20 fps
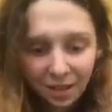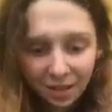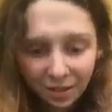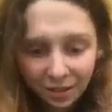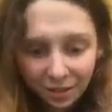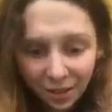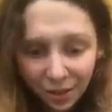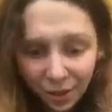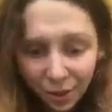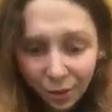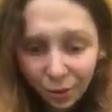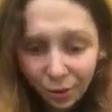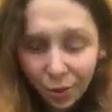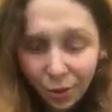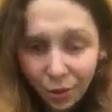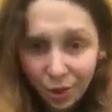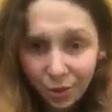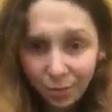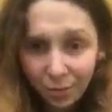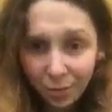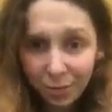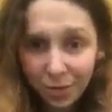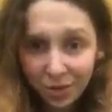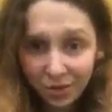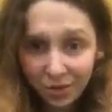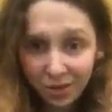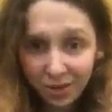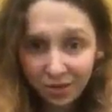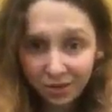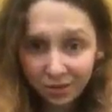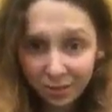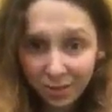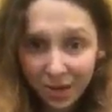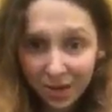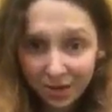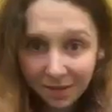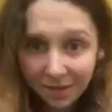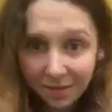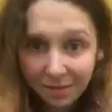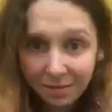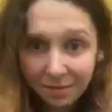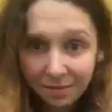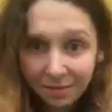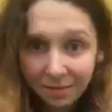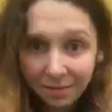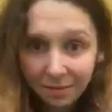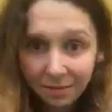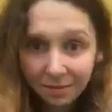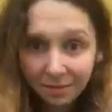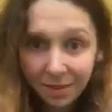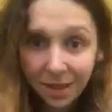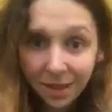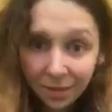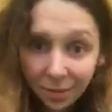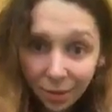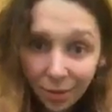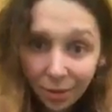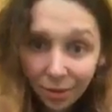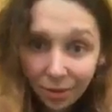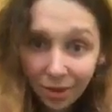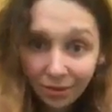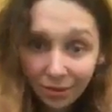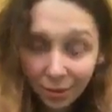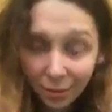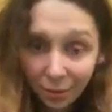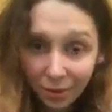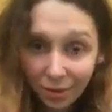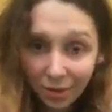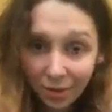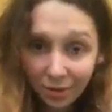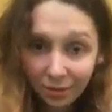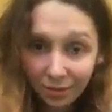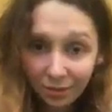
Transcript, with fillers: Niech Krotoszyn pobierze te wymazy na koronawirusa